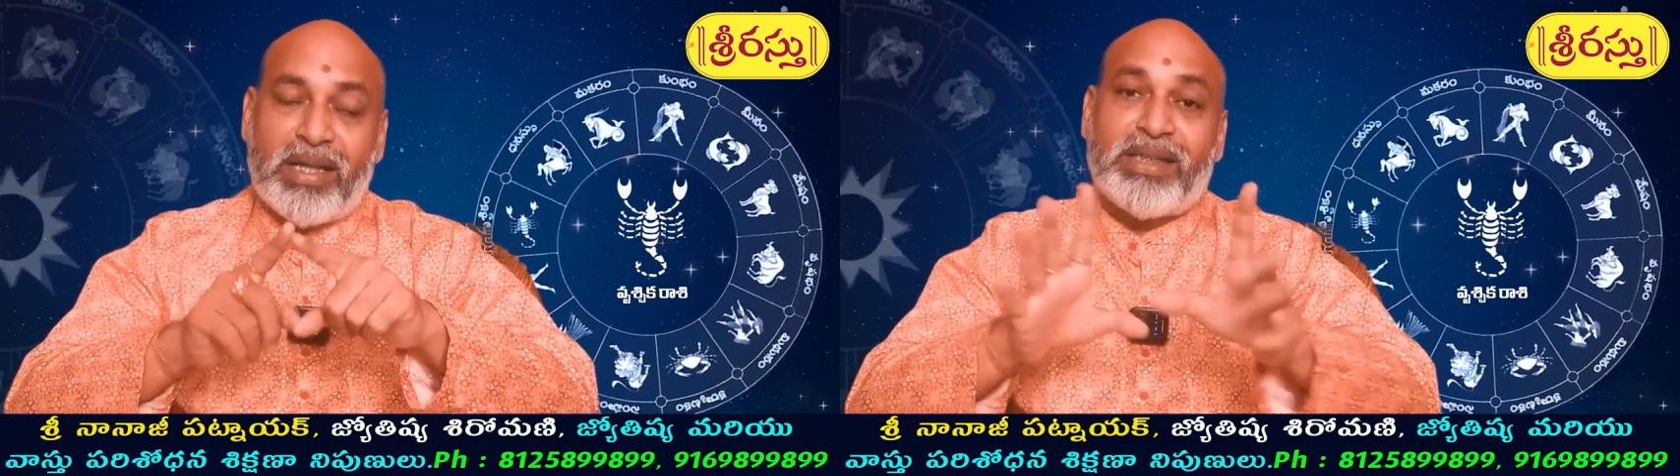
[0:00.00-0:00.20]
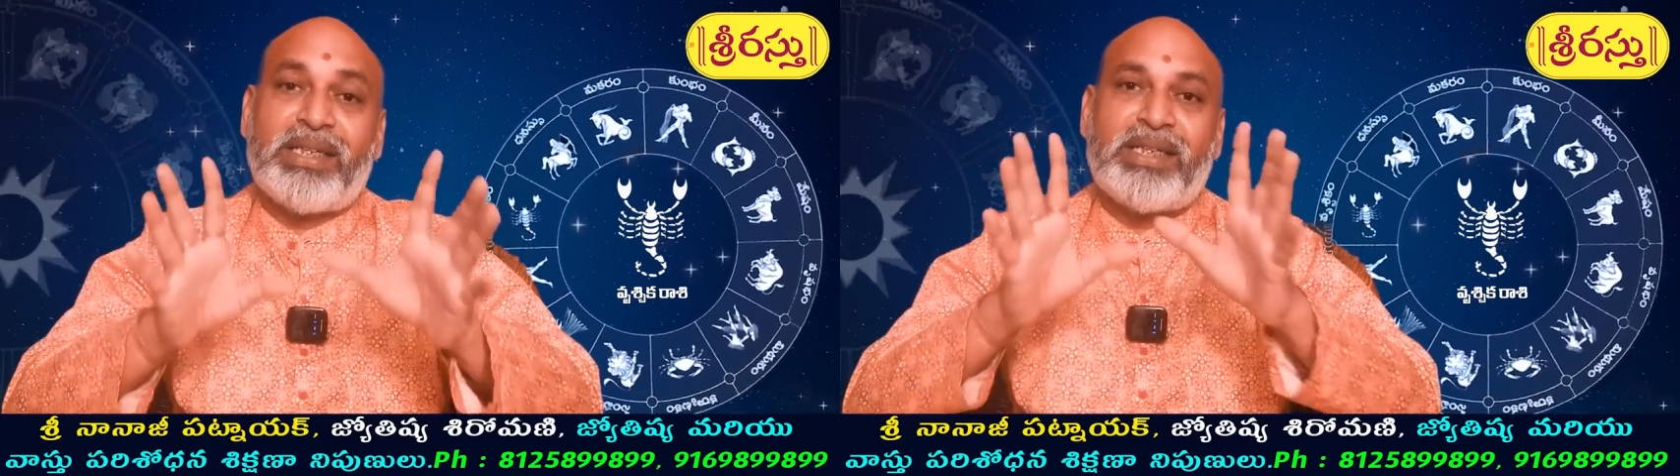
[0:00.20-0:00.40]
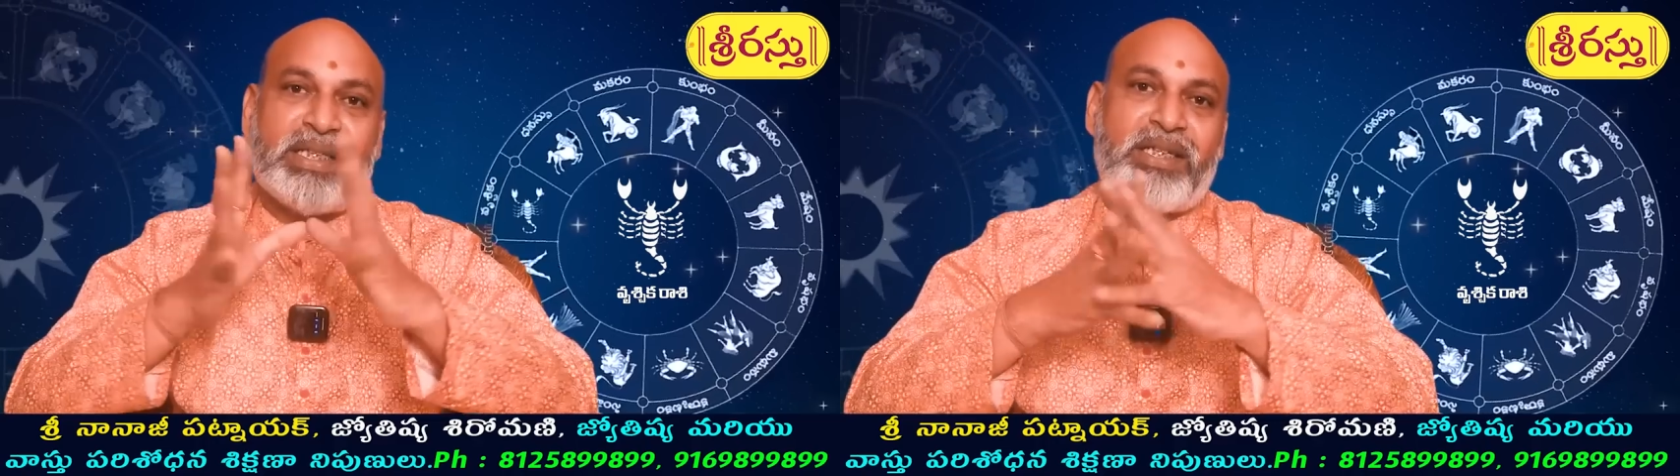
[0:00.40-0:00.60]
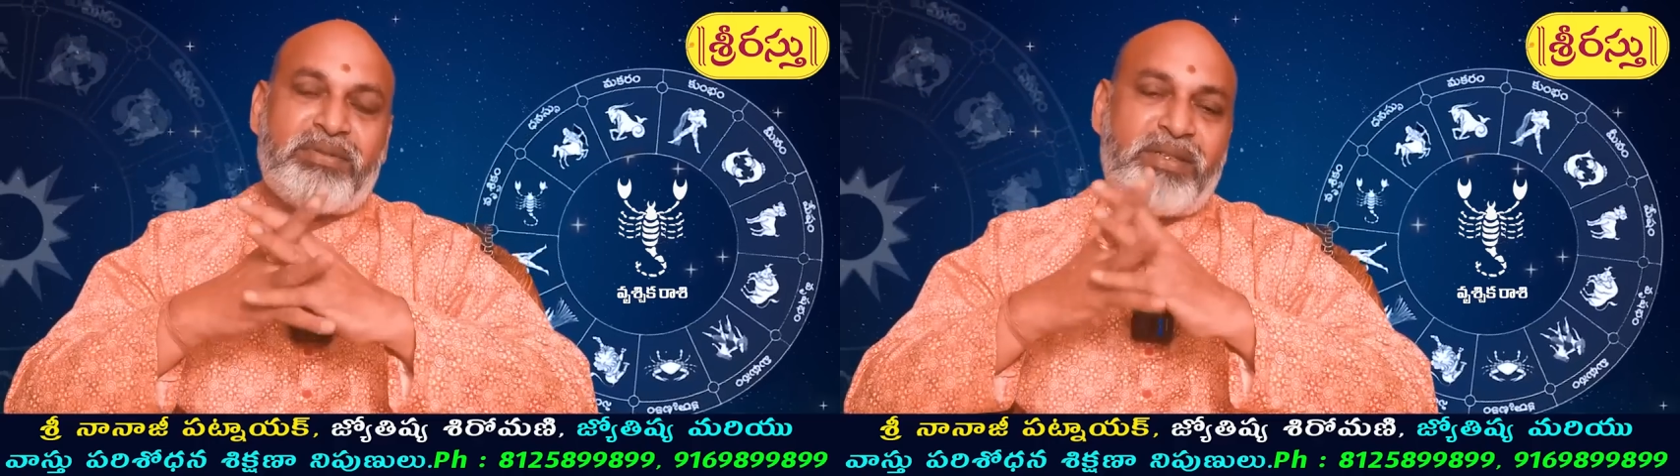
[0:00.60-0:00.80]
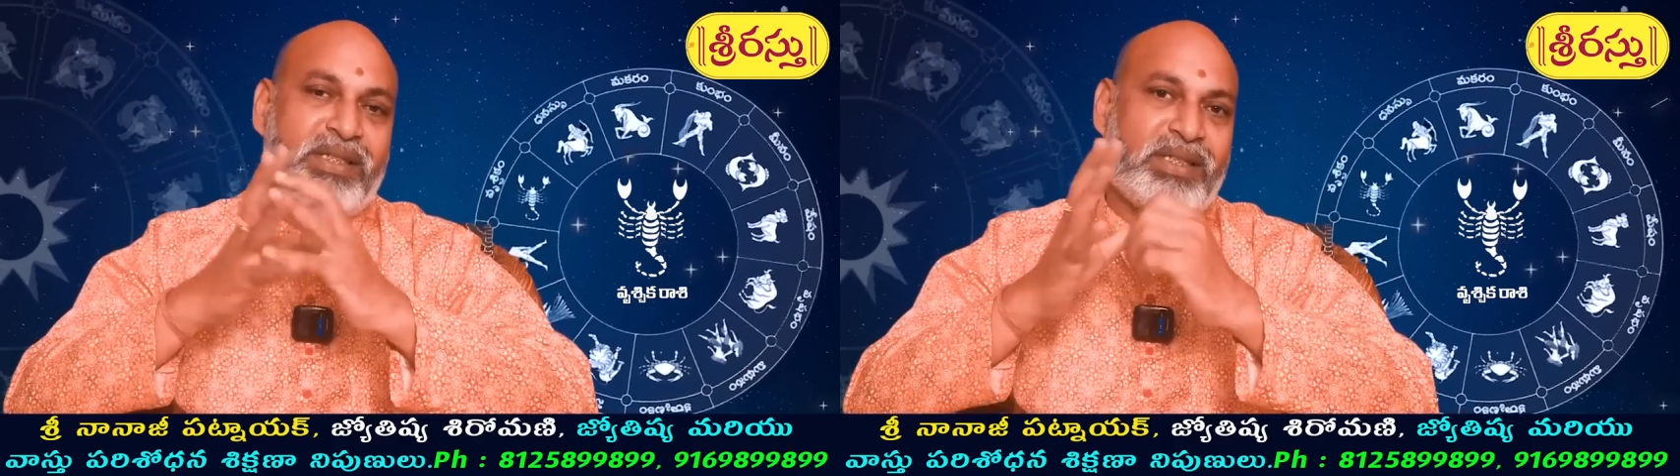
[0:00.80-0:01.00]
అందరికీ
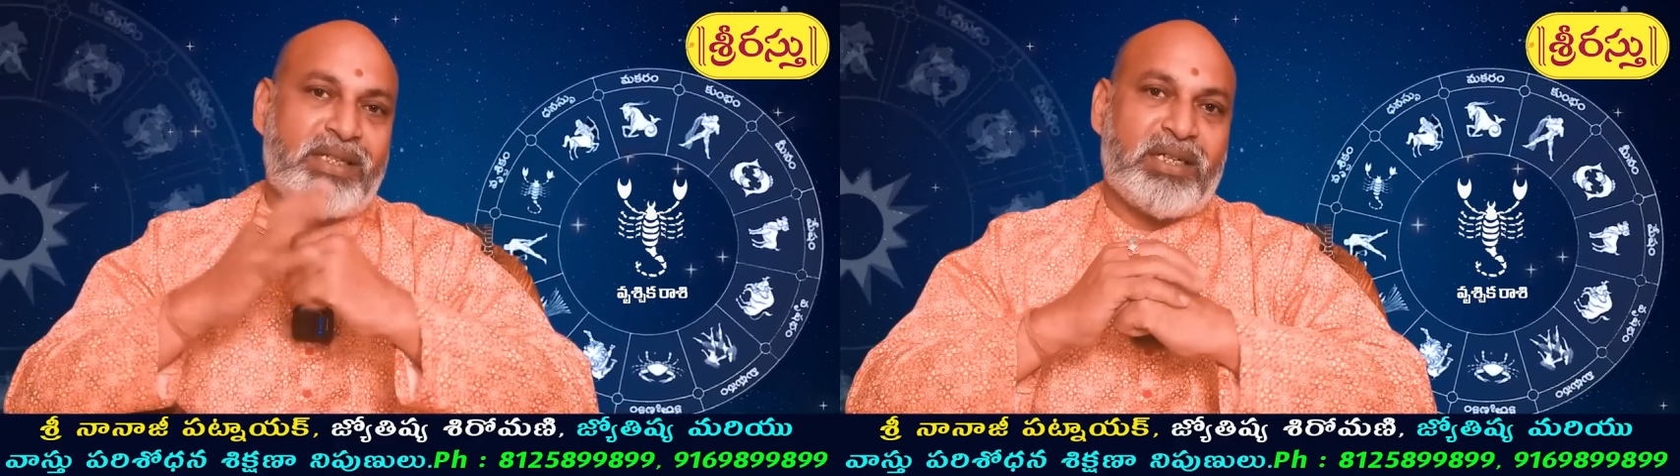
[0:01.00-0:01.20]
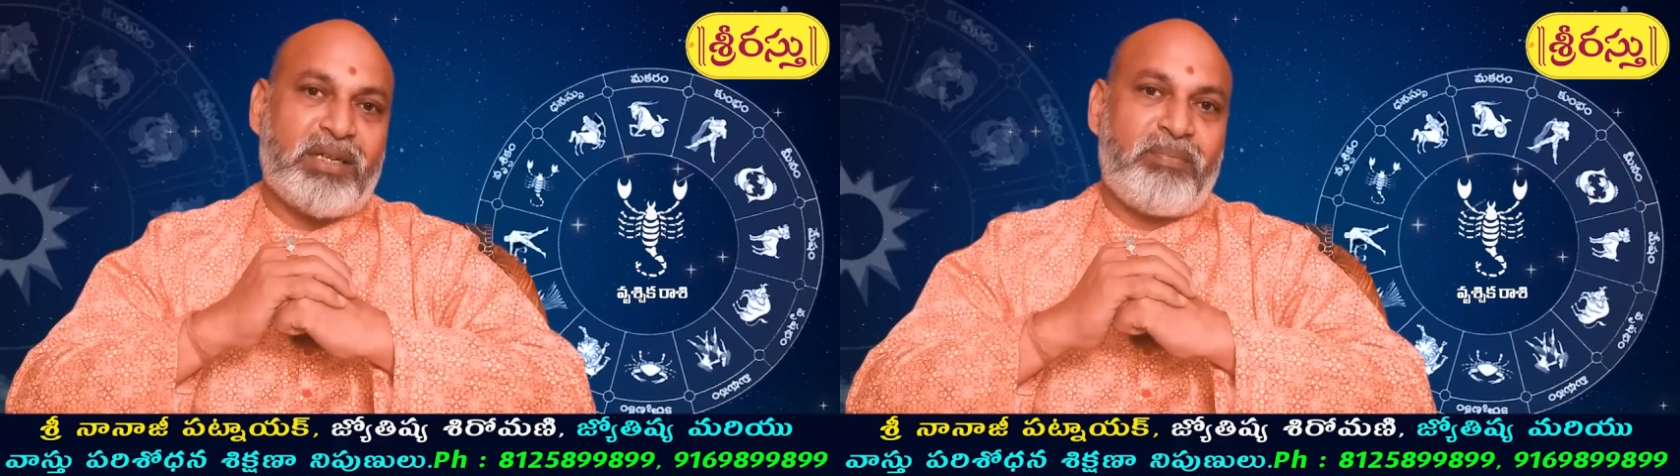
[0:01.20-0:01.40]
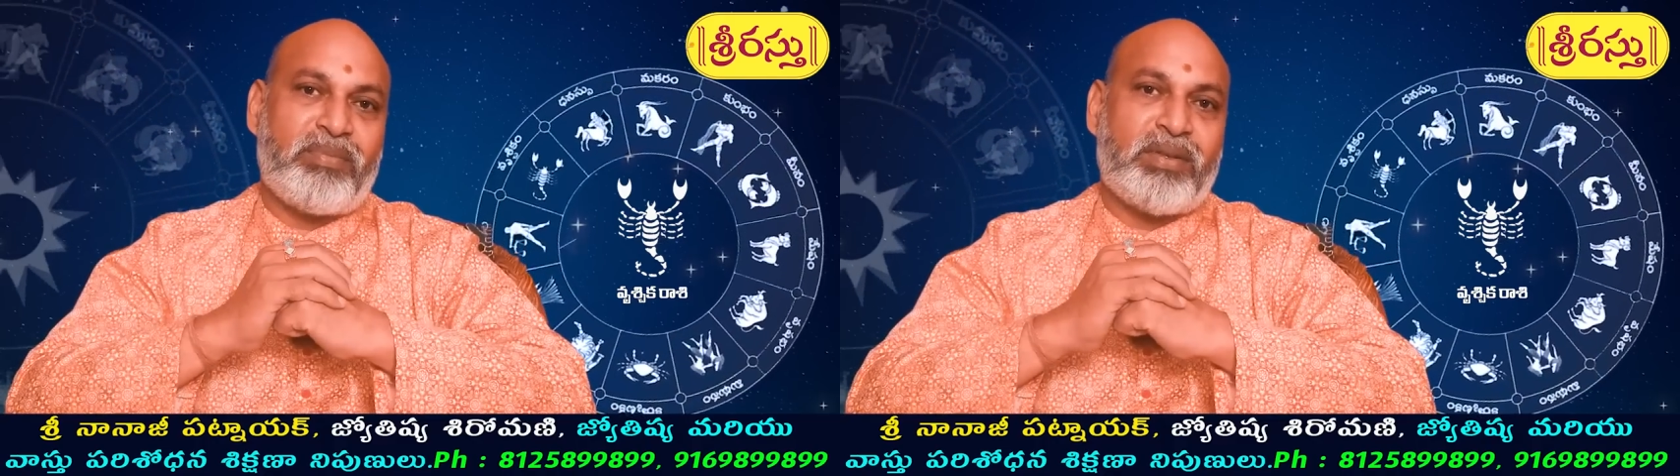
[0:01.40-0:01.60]
జరిగేటువంటి జనరల్గా